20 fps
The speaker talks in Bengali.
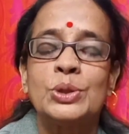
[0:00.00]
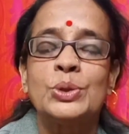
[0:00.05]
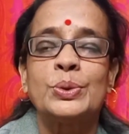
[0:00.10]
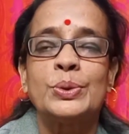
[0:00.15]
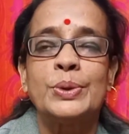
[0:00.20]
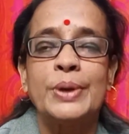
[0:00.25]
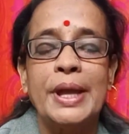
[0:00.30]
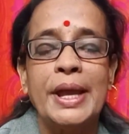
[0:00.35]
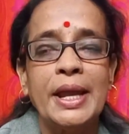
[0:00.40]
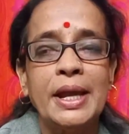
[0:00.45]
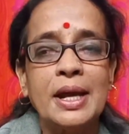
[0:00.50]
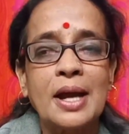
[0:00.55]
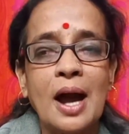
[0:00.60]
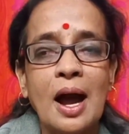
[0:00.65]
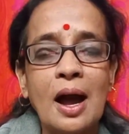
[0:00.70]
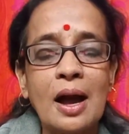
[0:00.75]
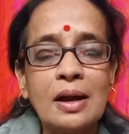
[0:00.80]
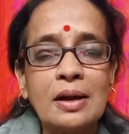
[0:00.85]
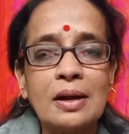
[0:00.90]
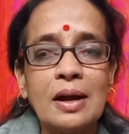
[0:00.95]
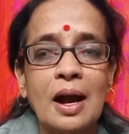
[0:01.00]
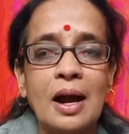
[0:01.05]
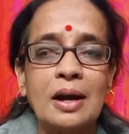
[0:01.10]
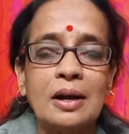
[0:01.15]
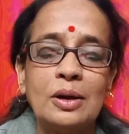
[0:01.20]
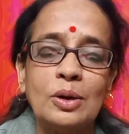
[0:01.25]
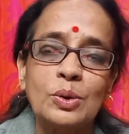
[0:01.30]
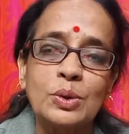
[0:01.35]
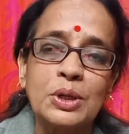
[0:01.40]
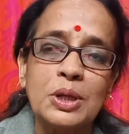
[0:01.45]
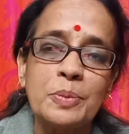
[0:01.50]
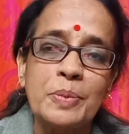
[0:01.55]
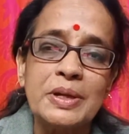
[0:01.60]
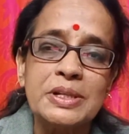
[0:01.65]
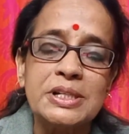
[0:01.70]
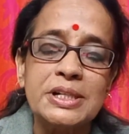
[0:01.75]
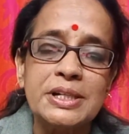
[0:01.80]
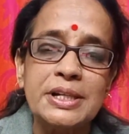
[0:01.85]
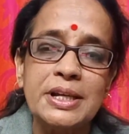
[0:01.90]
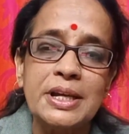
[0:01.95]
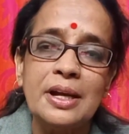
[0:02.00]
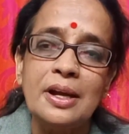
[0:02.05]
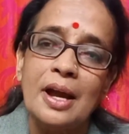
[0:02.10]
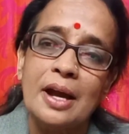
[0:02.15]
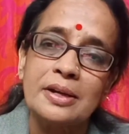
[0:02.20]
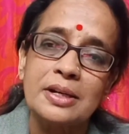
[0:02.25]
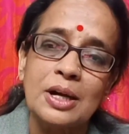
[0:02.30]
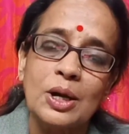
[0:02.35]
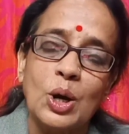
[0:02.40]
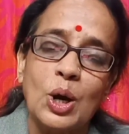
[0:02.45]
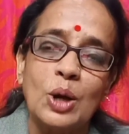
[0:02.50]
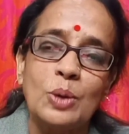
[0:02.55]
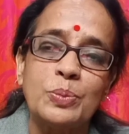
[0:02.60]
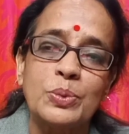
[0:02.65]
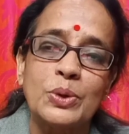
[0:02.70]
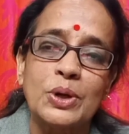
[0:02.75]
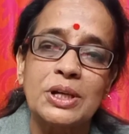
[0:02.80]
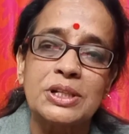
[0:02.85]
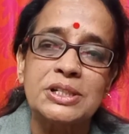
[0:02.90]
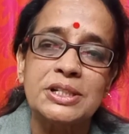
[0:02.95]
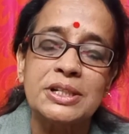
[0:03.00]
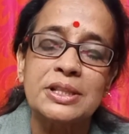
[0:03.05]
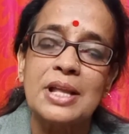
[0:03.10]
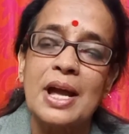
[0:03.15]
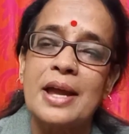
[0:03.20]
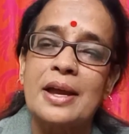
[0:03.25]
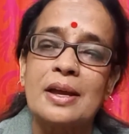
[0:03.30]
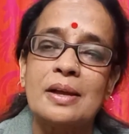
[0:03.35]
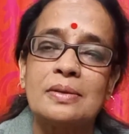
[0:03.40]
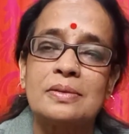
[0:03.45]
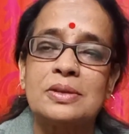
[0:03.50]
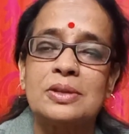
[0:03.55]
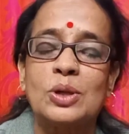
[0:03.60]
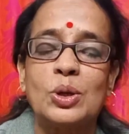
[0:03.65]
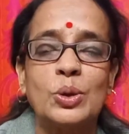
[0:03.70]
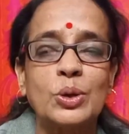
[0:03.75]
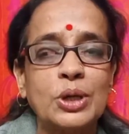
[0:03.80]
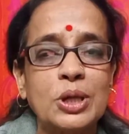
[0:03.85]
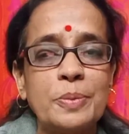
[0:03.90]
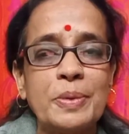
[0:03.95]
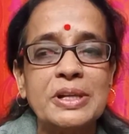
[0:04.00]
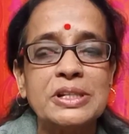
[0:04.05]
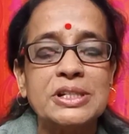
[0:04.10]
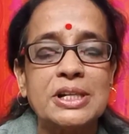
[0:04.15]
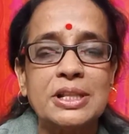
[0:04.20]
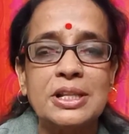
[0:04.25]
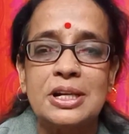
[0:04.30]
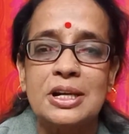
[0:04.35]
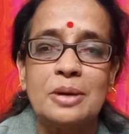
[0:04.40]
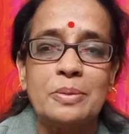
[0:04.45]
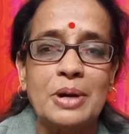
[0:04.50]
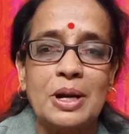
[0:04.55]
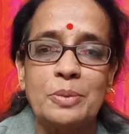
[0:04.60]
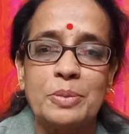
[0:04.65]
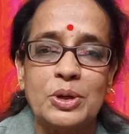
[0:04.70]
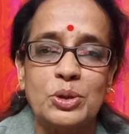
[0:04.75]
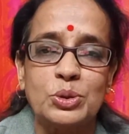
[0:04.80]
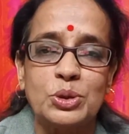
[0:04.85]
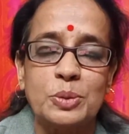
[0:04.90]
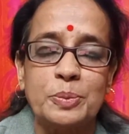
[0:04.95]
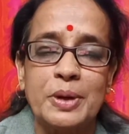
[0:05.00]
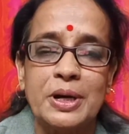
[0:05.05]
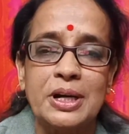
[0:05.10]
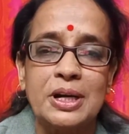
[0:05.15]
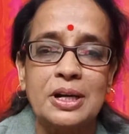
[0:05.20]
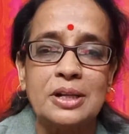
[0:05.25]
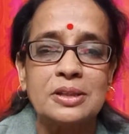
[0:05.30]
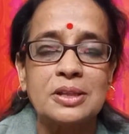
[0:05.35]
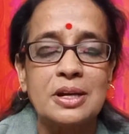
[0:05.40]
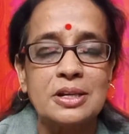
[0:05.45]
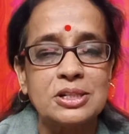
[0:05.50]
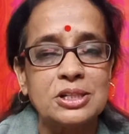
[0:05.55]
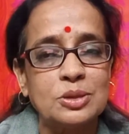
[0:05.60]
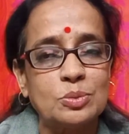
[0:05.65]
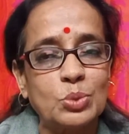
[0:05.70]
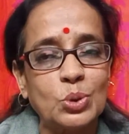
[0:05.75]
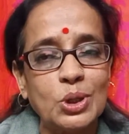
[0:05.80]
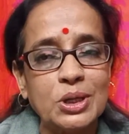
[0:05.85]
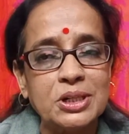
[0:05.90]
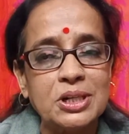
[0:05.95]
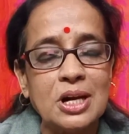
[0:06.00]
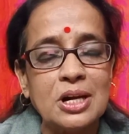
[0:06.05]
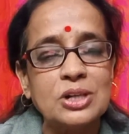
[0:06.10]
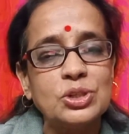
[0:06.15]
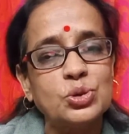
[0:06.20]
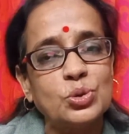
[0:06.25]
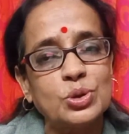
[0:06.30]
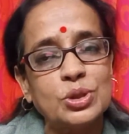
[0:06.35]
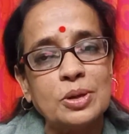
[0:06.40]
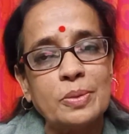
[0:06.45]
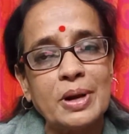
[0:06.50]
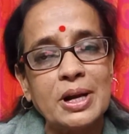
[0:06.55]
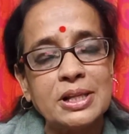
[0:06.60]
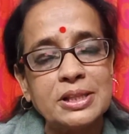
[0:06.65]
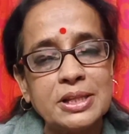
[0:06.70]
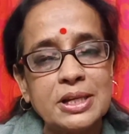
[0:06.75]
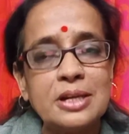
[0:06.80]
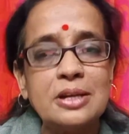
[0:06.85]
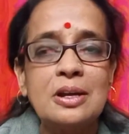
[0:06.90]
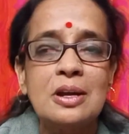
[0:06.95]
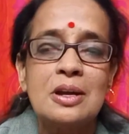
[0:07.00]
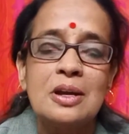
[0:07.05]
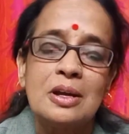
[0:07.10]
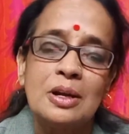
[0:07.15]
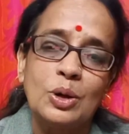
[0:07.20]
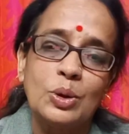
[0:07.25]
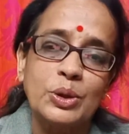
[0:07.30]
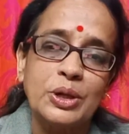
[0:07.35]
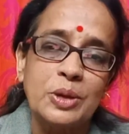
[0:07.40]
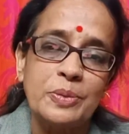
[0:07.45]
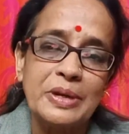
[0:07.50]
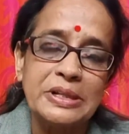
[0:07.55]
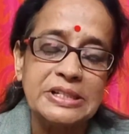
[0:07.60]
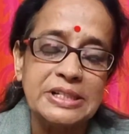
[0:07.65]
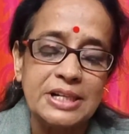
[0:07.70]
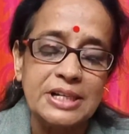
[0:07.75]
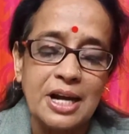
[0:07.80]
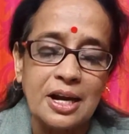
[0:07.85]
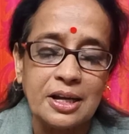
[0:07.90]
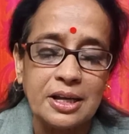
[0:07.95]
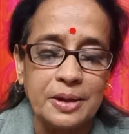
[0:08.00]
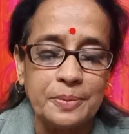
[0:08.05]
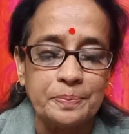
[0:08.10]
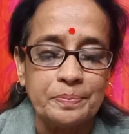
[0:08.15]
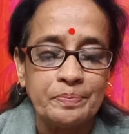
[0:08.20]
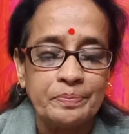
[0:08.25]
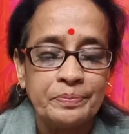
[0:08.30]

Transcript: তো এই কাক আর লক্ষ্মী প্যাঁচা নিয়ে একটা গল্প আছে তাই লক্ষ্মী প্যাঁচা দিনের বেলা বেরোতে পারে না তাই শিমুলের ডালে সন্ধ্যাবেলাতেই লক্ষ্মী প্যাঁচা ডাকে